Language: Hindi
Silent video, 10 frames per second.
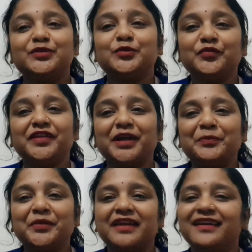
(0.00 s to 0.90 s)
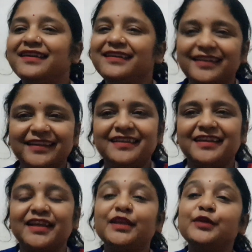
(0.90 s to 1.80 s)
तो फिर आप प्रेग्नेंट नहीं
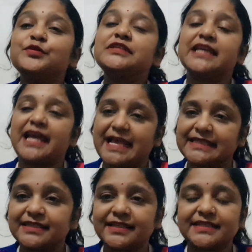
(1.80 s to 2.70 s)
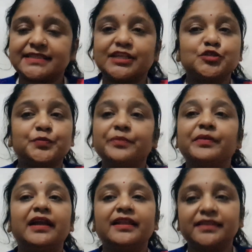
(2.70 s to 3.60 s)
हैं ये कुछ ऐसे टेस्ट हैं जो
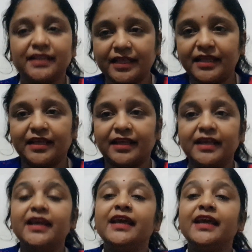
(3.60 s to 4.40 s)
प्रमाणित नहीं हैं